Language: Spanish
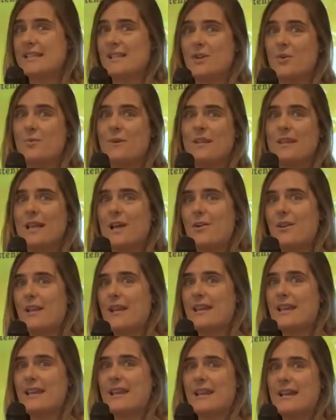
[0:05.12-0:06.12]
se comentaron
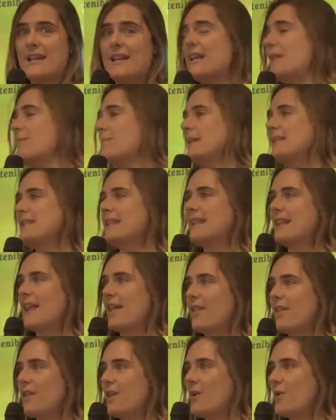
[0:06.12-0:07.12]
ayer en la
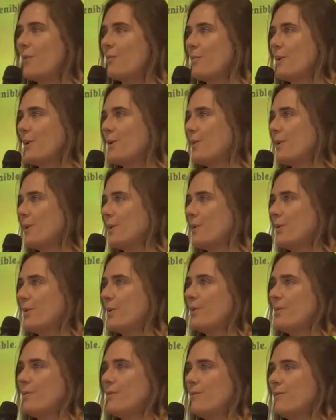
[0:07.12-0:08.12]
presentación, pero
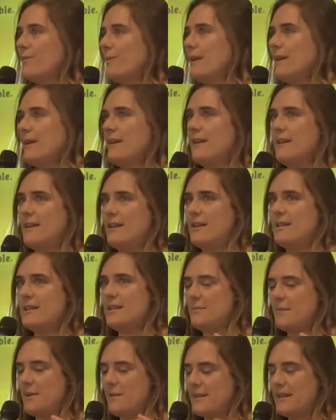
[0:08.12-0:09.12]
bueno, eh,
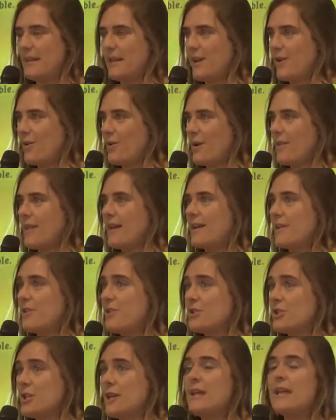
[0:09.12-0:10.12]
simplemente
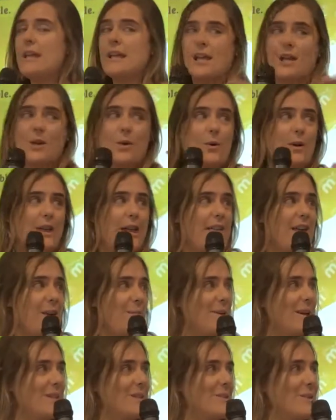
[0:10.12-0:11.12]
recordarlos y luego ya
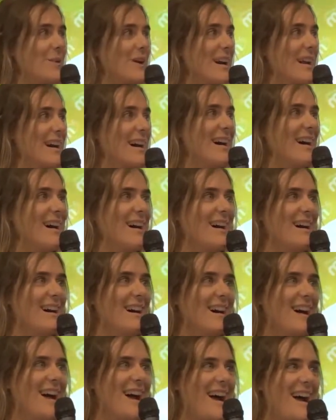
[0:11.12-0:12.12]
dar paso a
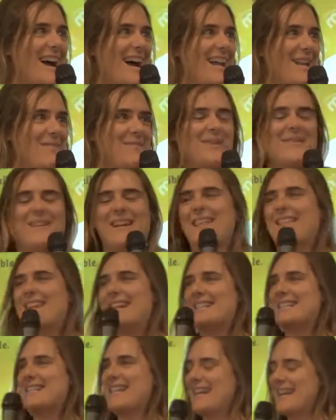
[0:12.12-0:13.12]
la, primera de
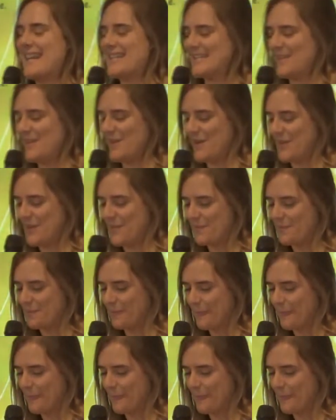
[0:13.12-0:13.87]
las charlas de hoy.